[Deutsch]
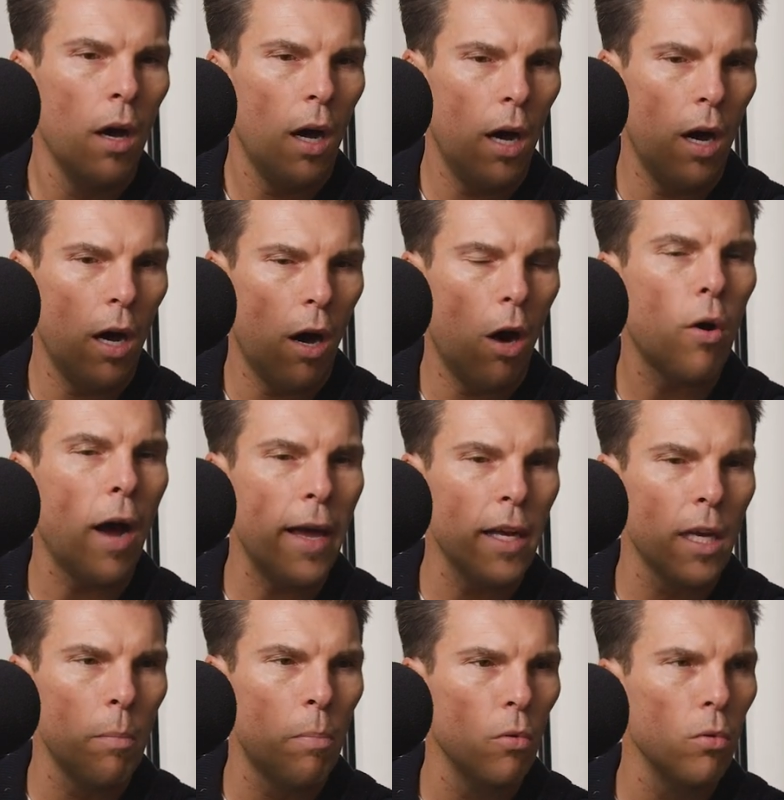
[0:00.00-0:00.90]
äh, auch
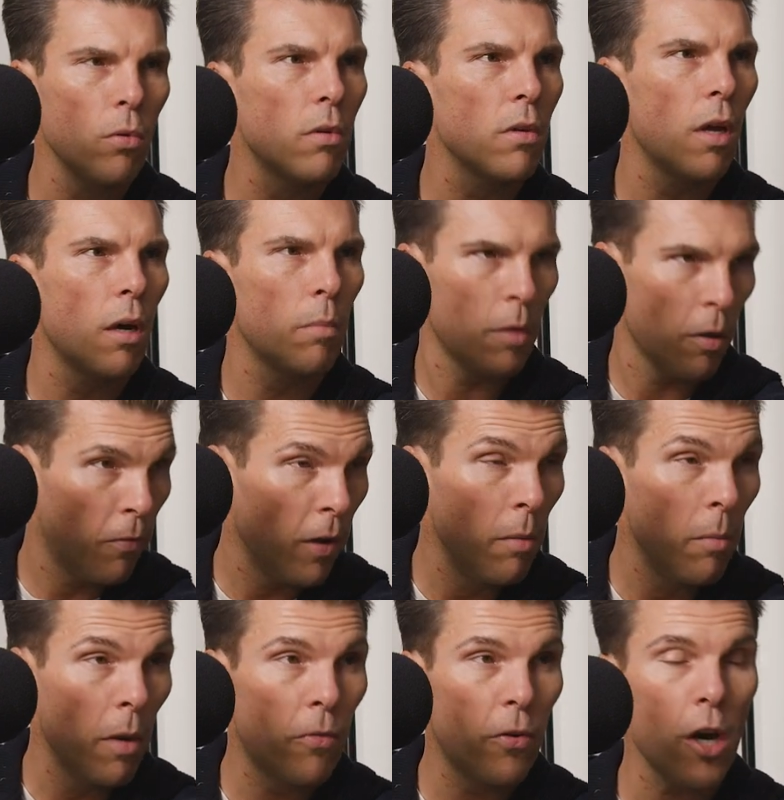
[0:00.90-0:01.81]
eingebunden, habe da
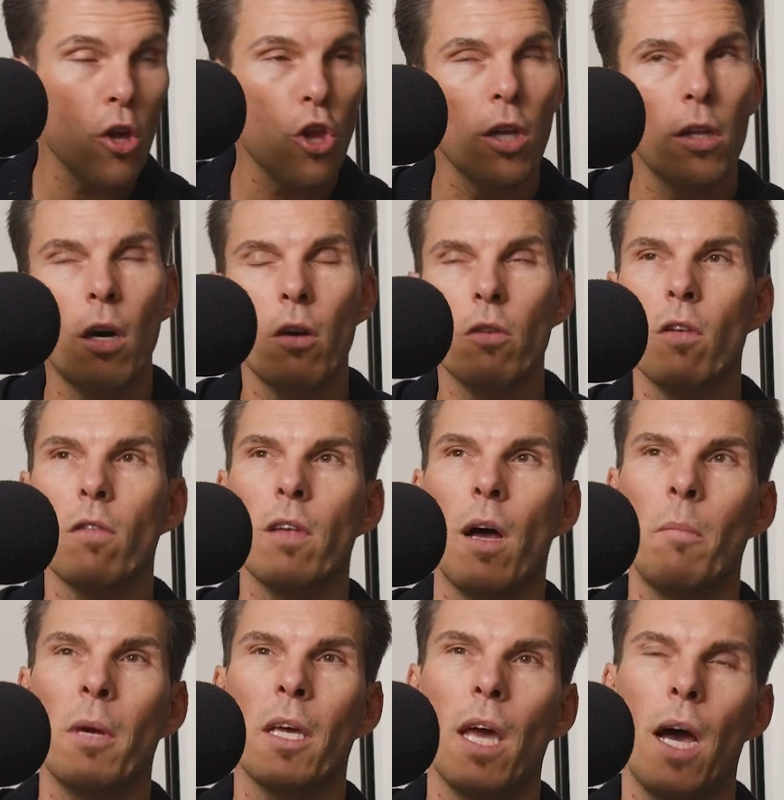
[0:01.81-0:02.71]
viel mit dem Vorstand auch
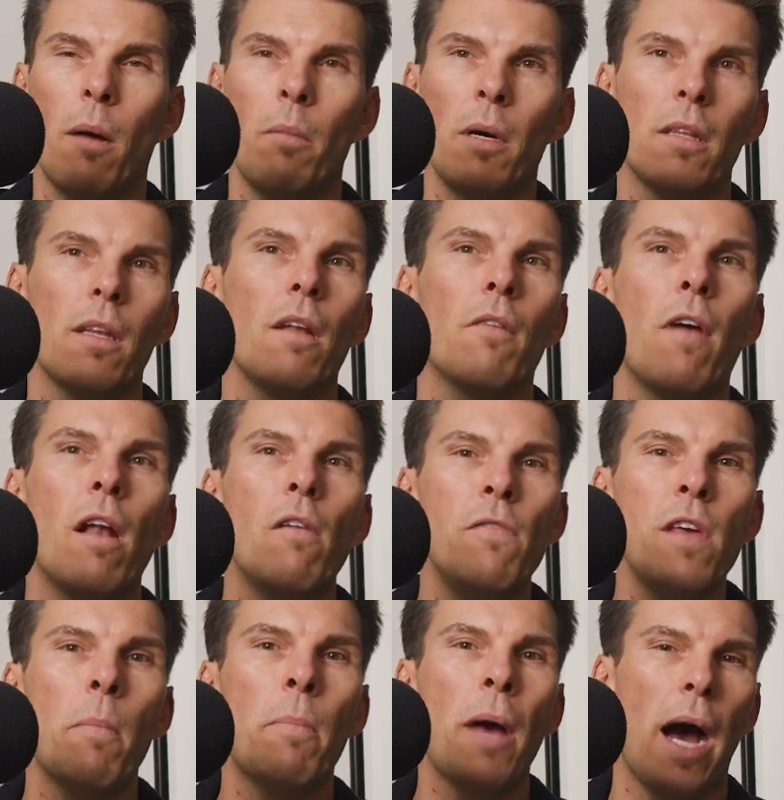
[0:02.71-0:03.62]
zusammengearbeitet,
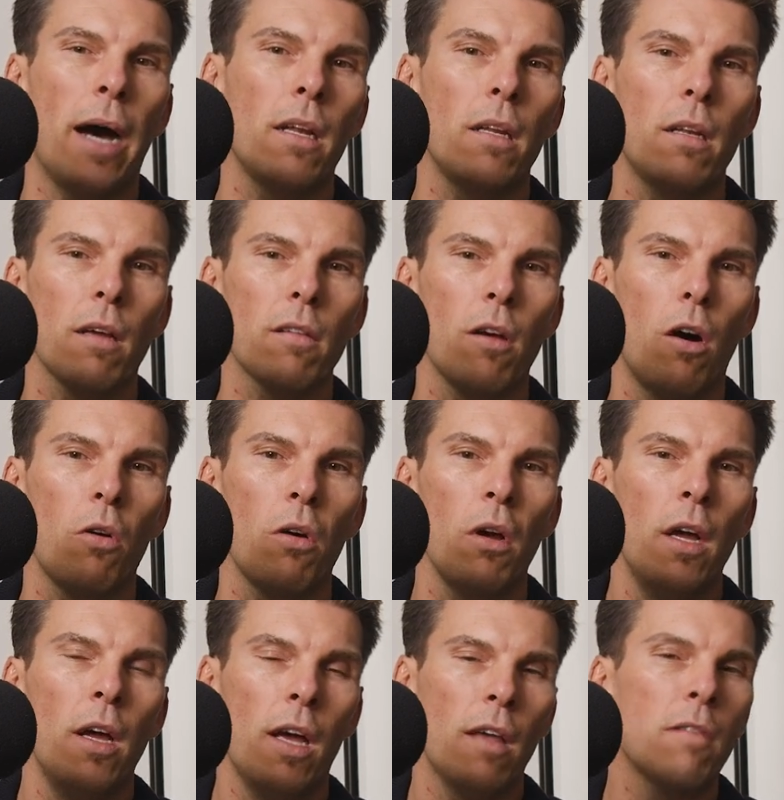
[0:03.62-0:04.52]
weil wir bei Adidas auch,
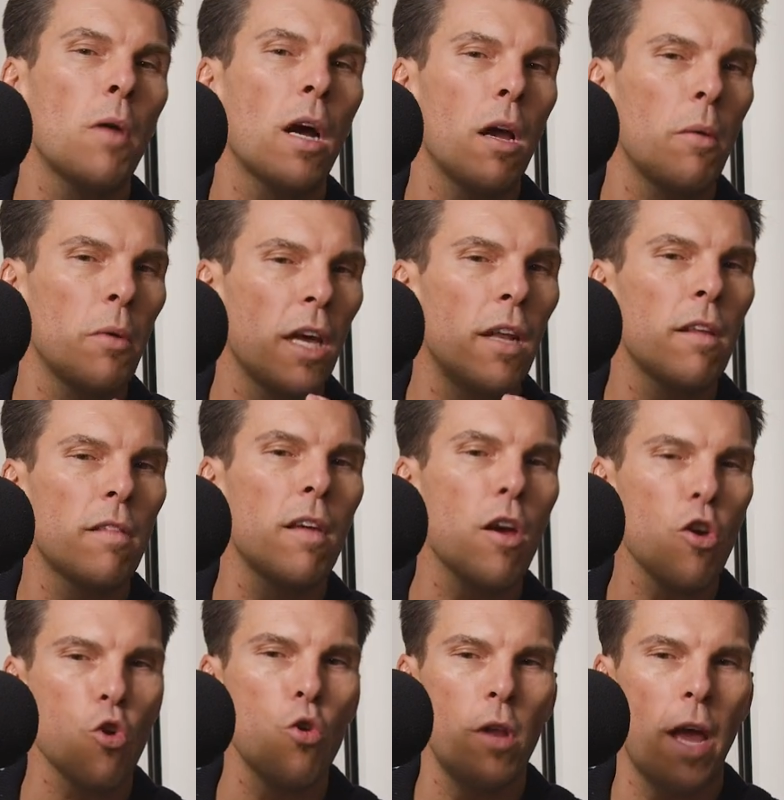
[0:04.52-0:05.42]
es war, glaube ich, eine
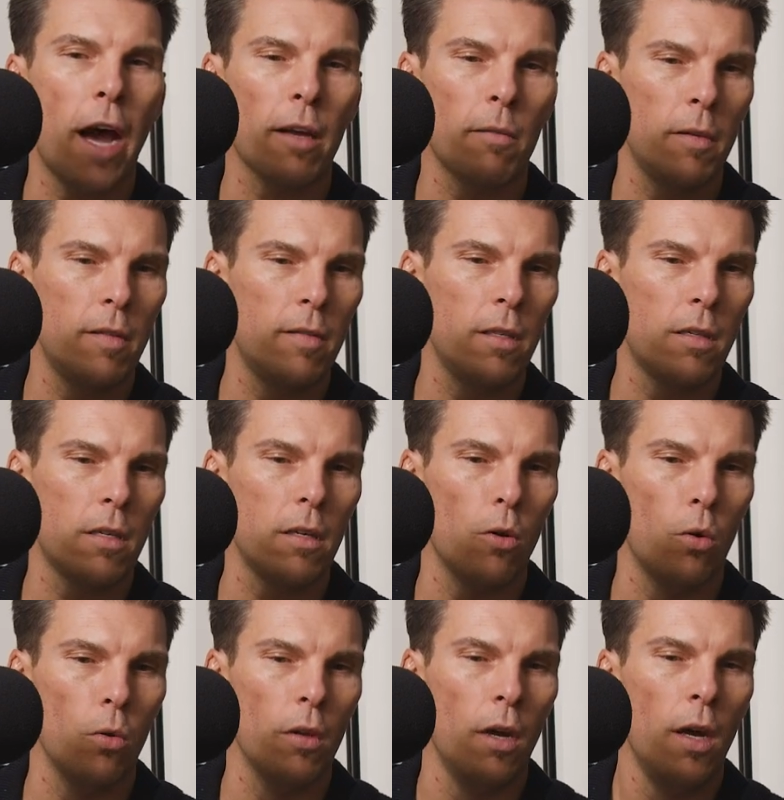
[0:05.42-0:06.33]
sehr schöne
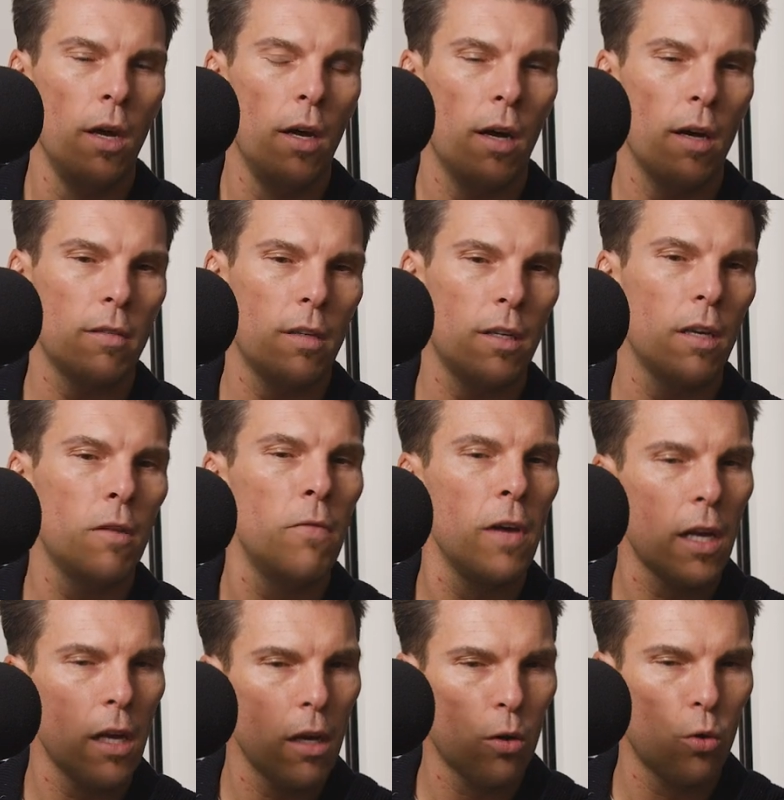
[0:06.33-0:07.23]
Akquisition. Also die hat
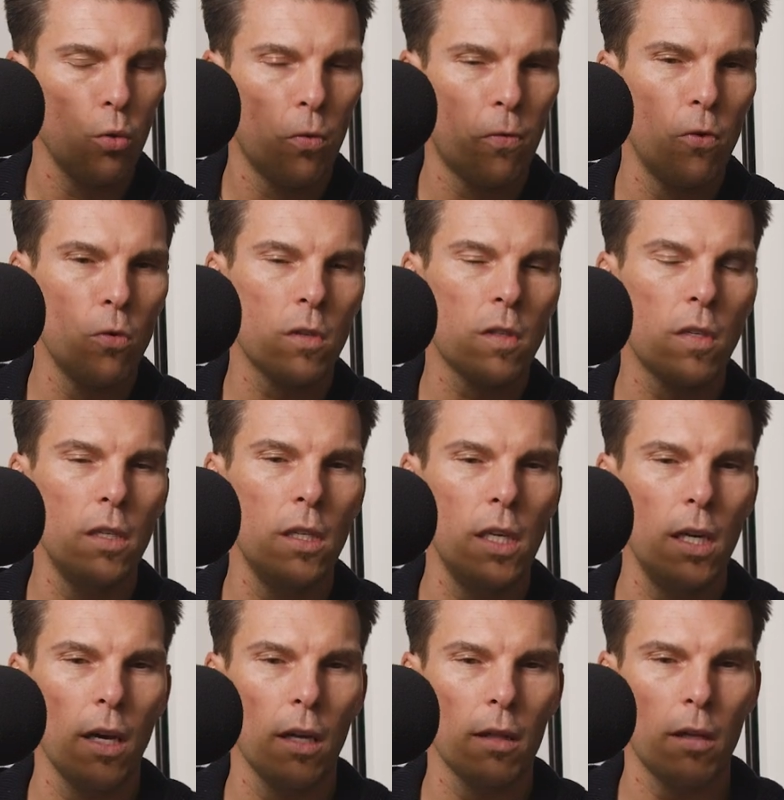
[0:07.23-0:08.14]
wirklich gut
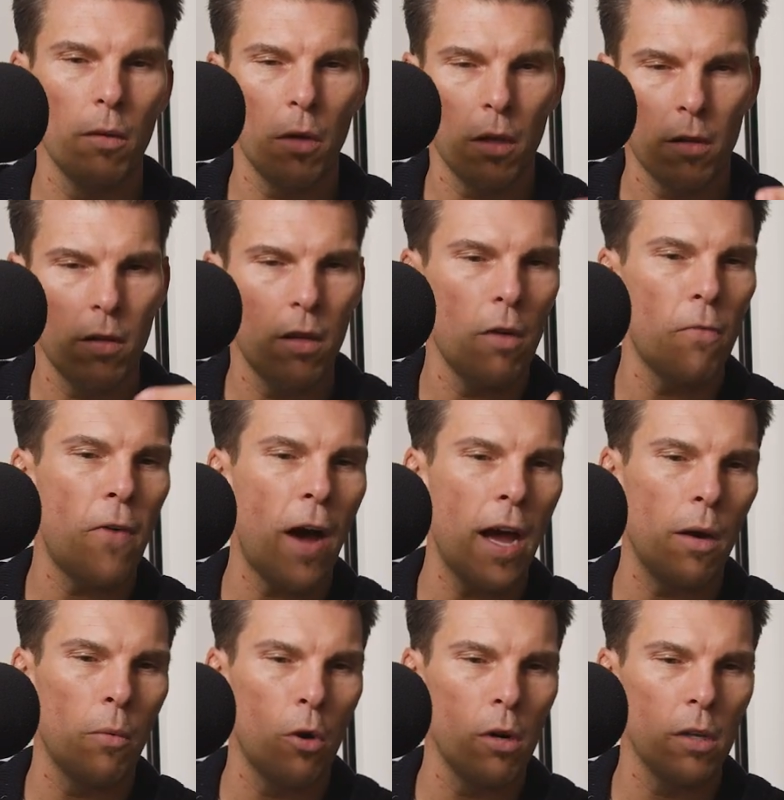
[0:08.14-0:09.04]
funktioniert. Da hat es eine
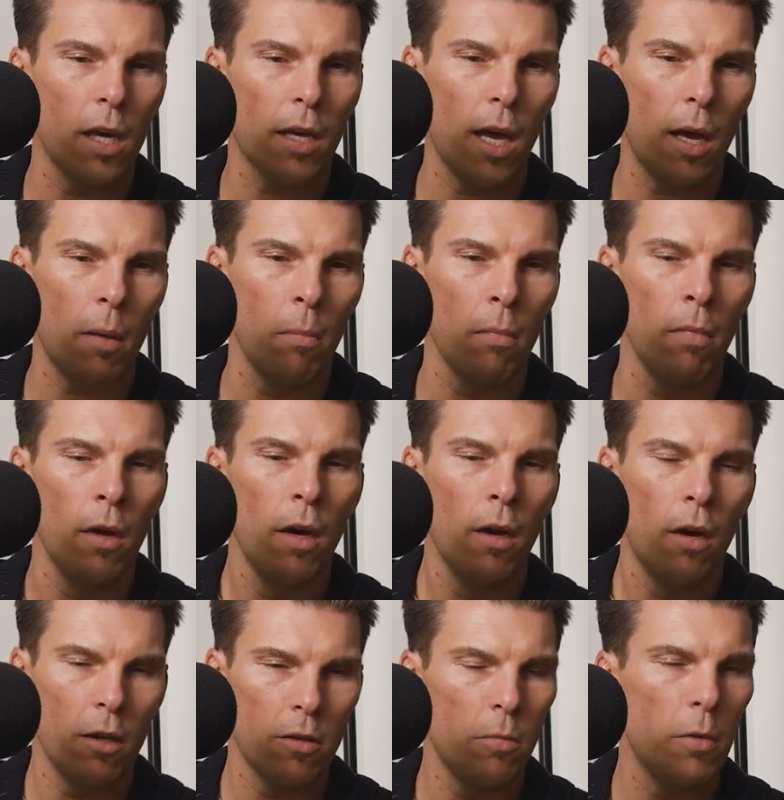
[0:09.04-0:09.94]
Firewall gegeben.
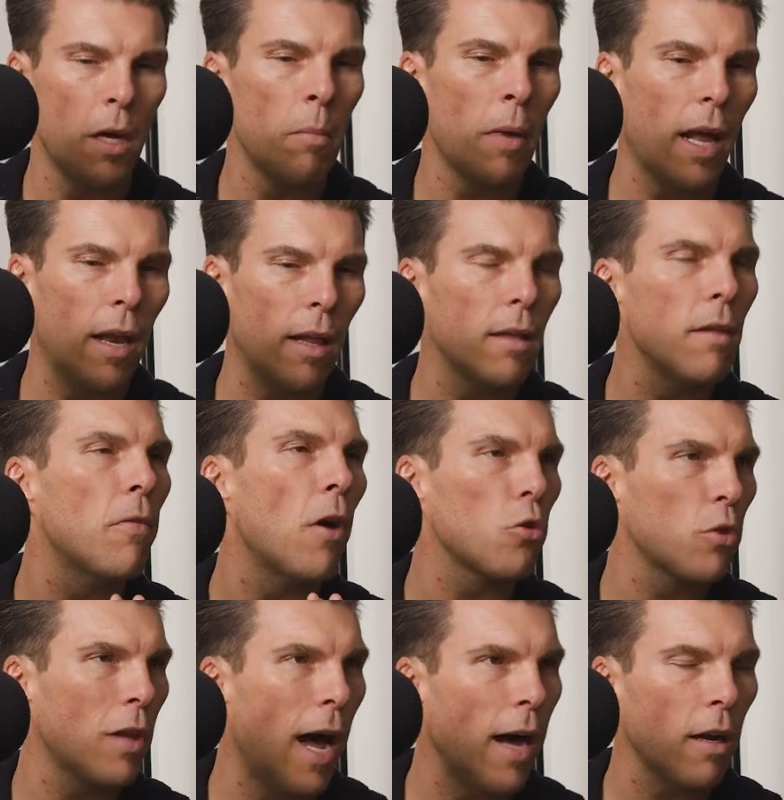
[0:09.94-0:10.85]
Also wir haben relativ
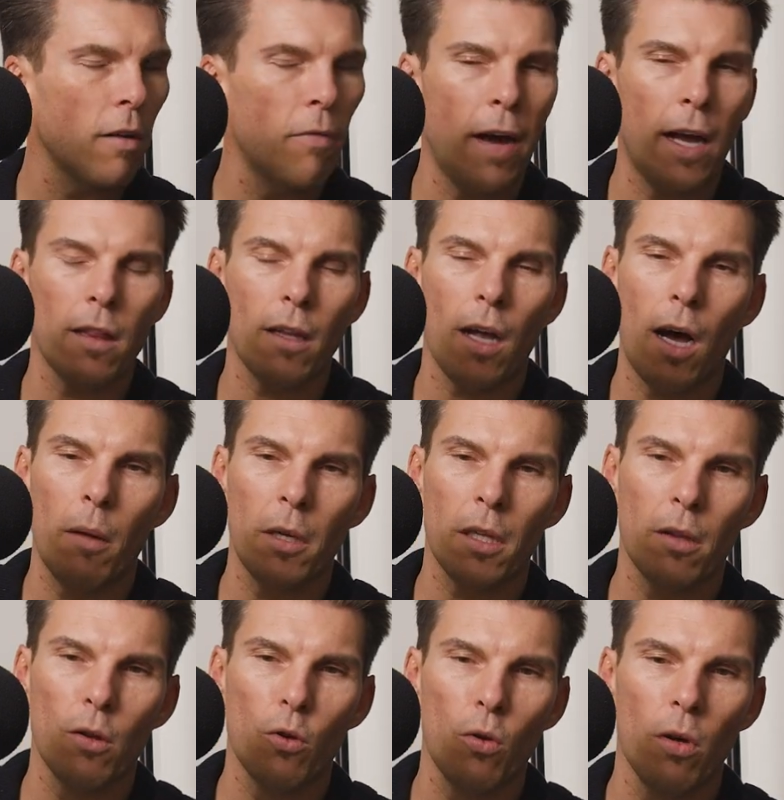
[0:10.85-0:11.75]
autark weiterarbeiten